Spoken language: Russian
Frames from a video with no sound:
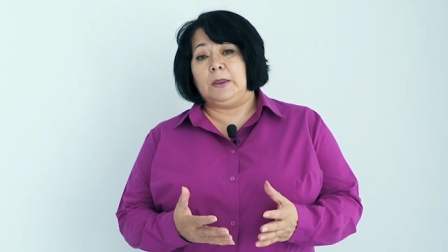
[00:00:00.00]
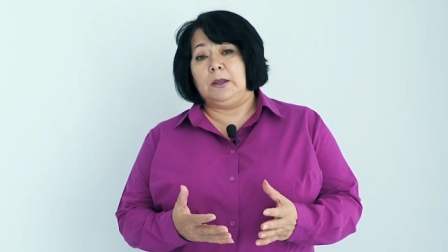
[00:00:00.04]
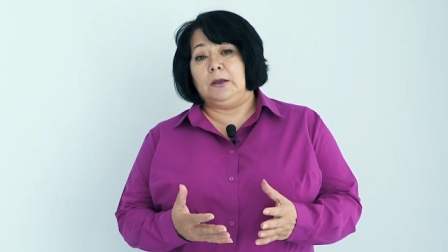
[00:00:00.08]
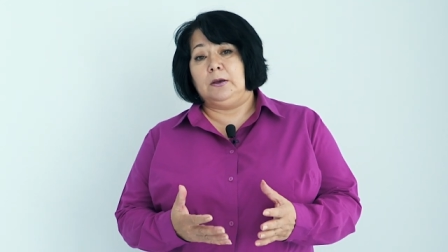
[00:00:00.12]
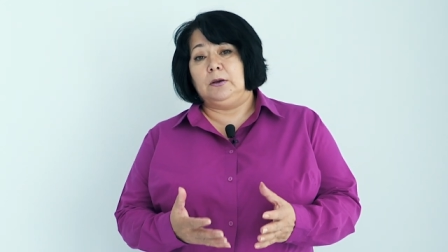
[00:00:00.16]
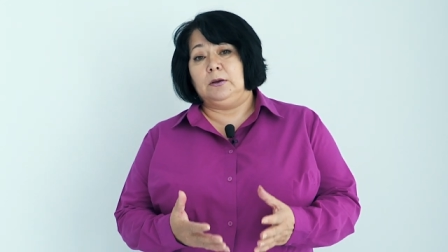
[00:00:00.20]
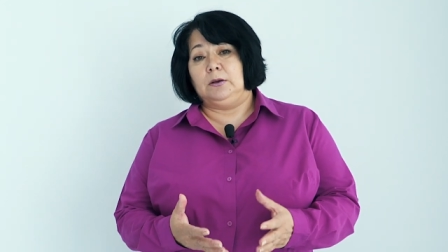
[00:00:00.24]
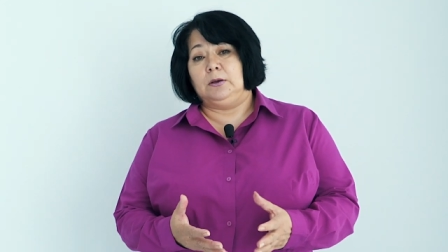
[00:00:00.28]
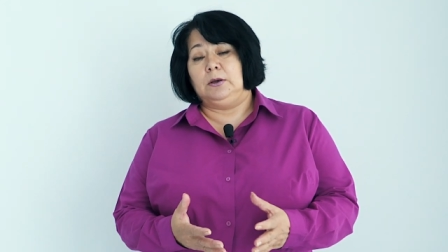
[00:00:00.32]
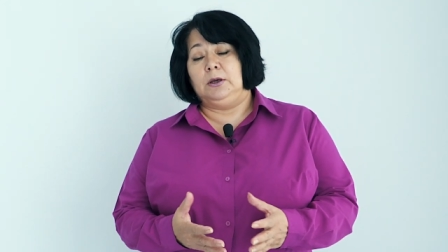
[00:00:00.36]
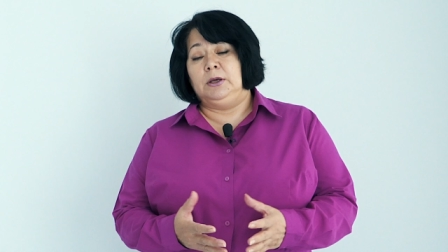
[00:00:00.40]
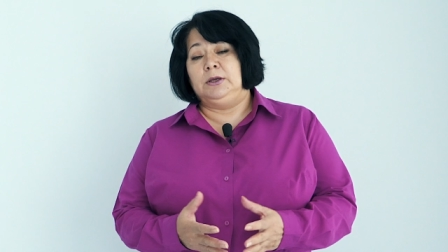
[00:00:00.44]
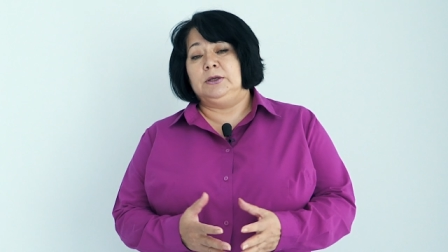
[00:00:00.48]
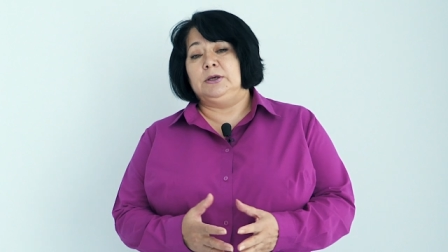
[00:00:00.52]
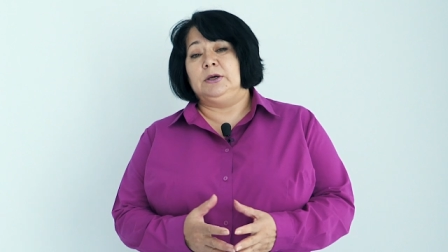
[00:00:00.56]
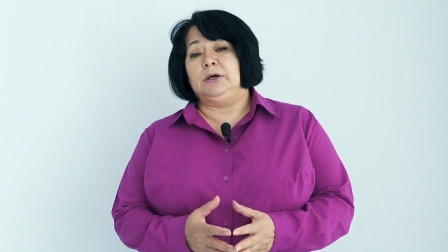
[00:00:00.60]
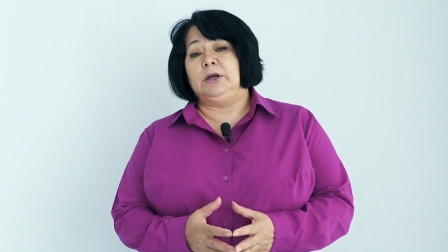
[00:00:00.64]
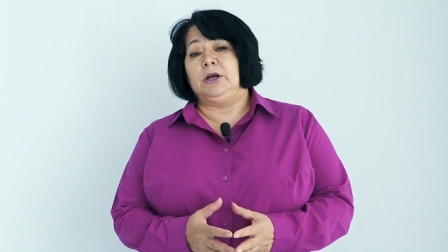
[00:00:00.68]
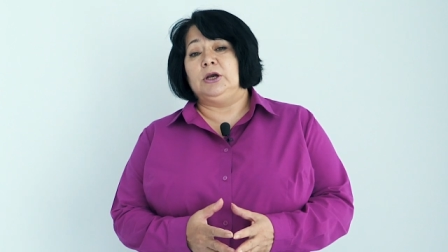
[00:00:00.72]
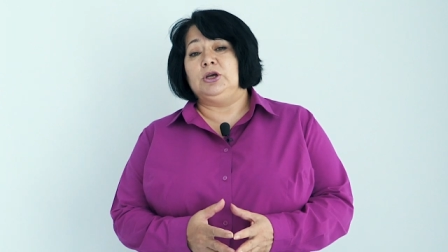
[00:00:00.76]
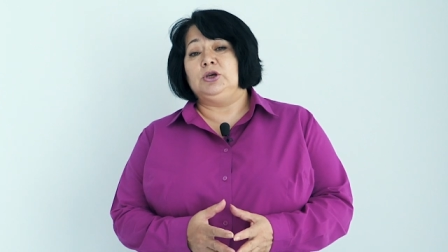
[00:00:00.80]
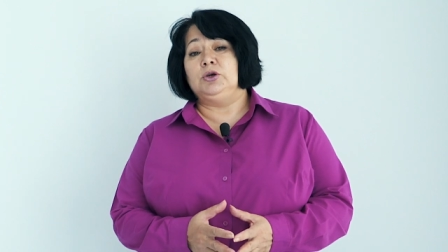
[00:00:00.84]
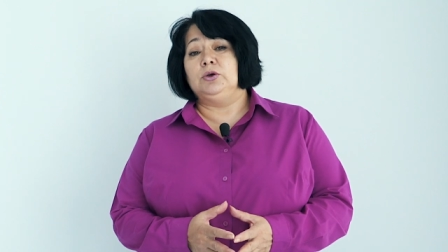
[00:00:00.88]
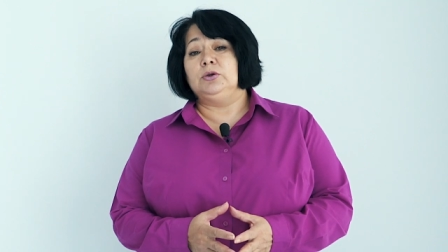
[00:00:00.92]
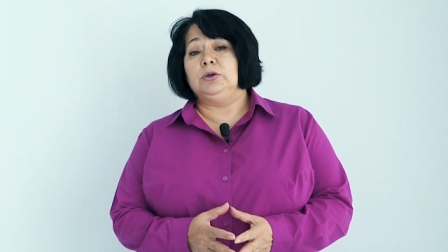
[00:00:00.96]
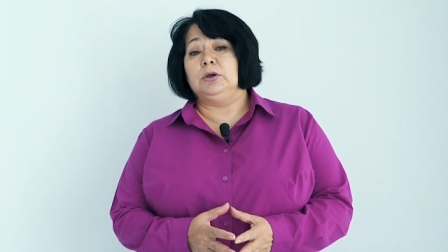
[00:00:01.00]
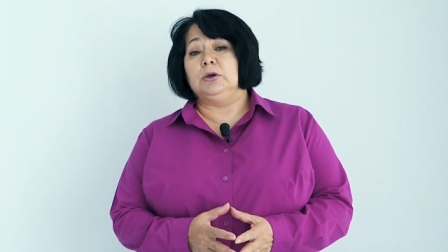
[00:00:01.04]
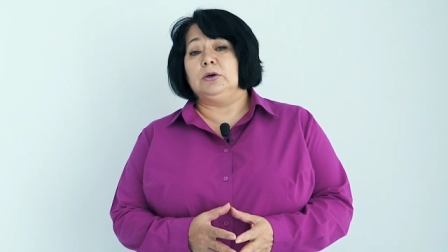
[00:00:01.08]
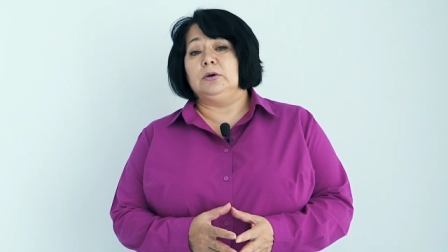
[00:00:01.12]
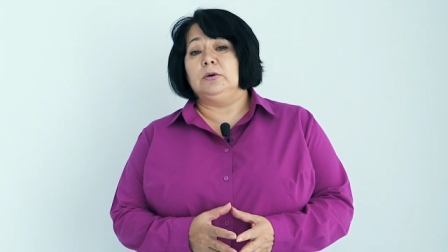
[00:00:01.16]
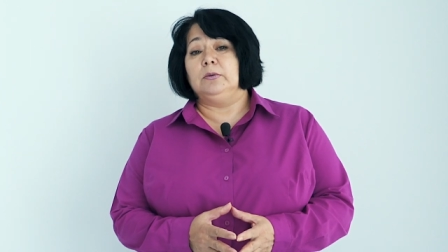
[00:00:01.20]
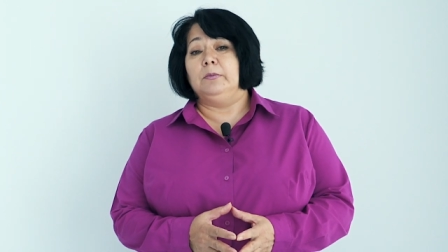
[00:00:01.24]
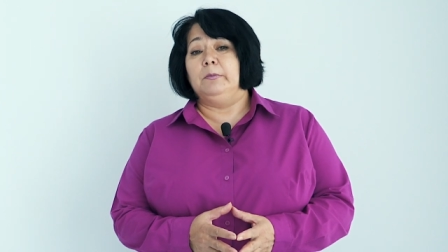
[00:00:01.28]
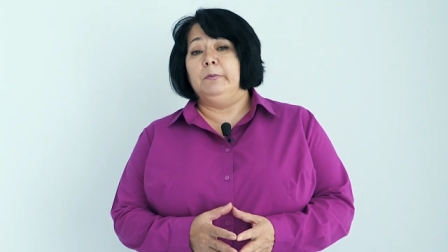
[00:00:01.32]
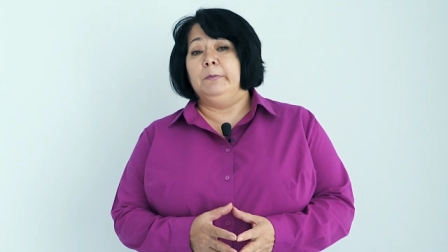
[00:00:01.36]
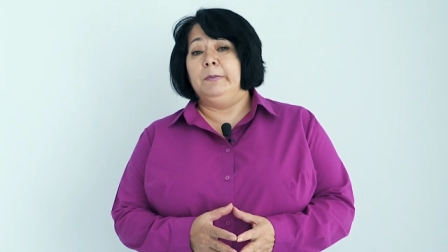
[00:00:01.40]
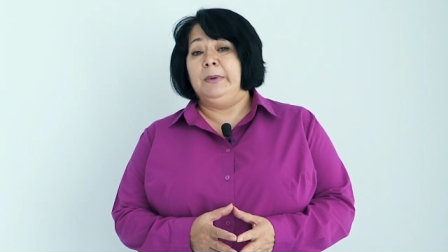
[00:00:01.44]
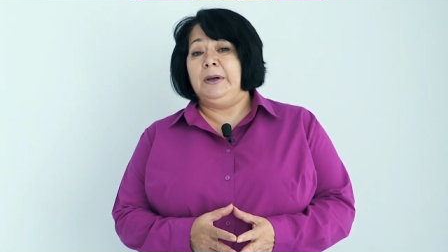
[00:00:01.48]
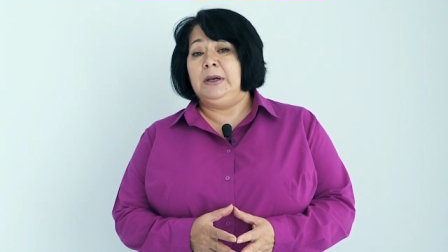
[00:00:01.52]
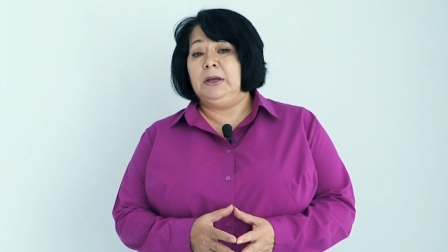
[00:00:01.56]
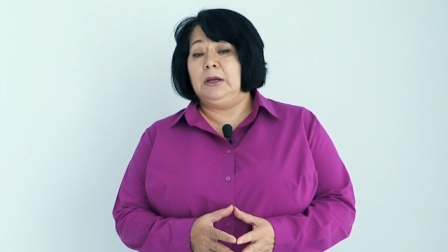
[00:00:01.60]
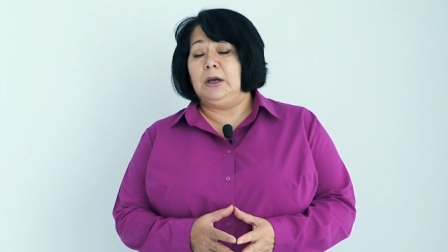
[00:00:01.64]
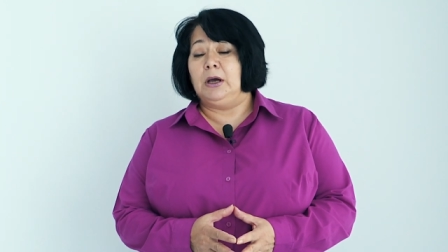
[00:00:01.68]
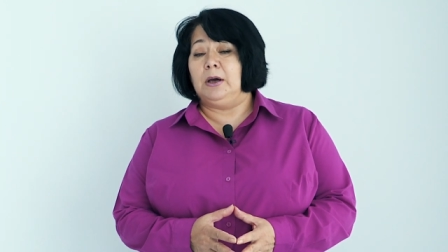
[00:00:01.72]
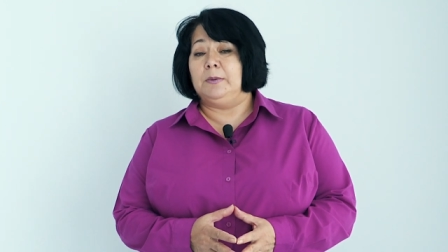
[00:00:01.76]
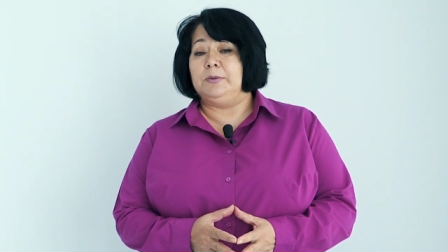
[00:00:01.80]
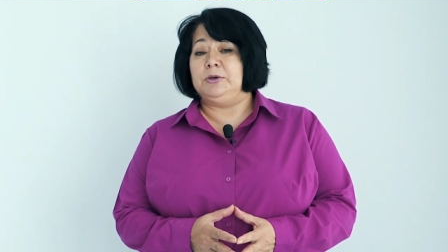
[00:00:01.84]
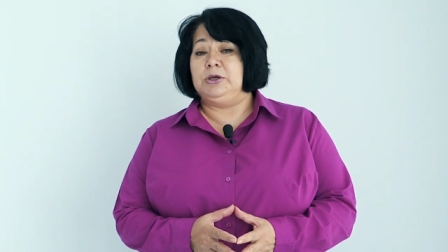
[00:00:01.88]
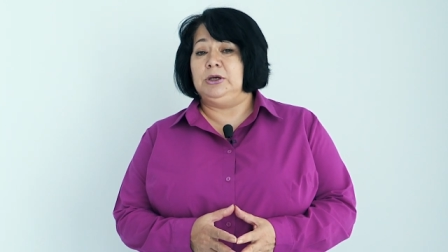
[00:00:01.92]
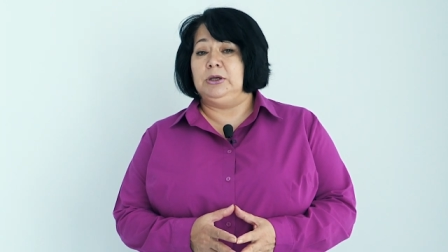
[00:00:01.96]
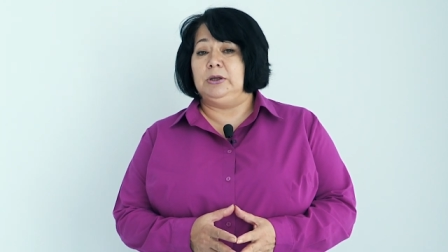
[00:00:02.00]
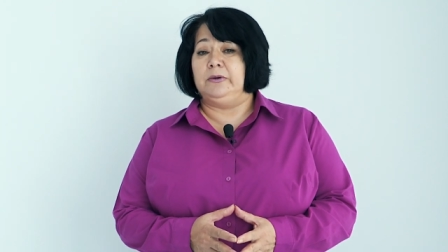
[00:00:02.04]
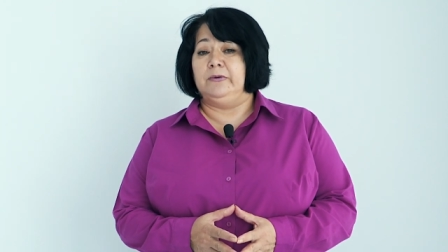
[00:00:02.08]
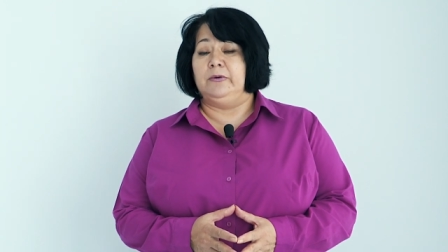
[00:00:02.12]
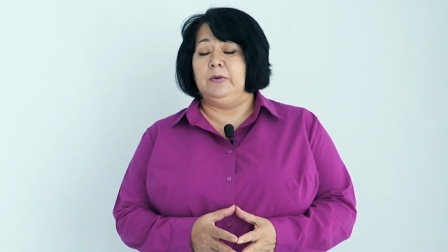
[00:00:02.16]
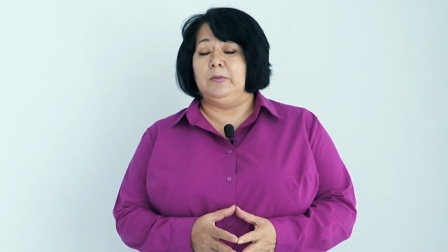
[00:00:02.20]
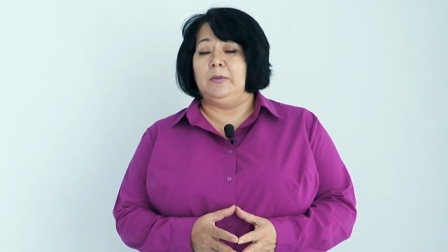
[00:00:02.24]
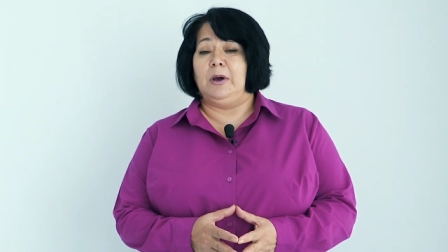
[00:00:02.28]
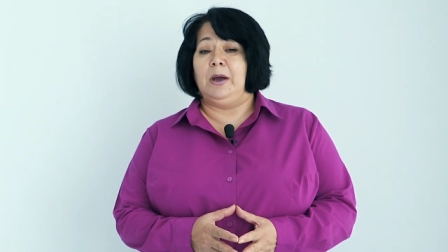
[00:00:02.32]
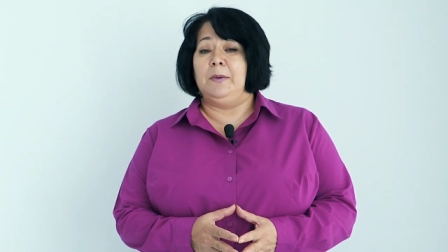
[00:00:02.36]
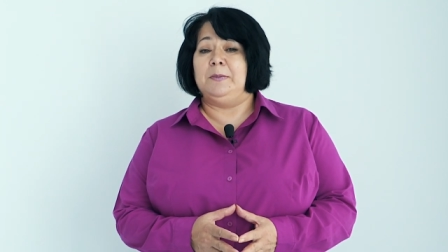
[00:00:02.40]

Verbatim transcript: а, этих расчетах мы обсчитываем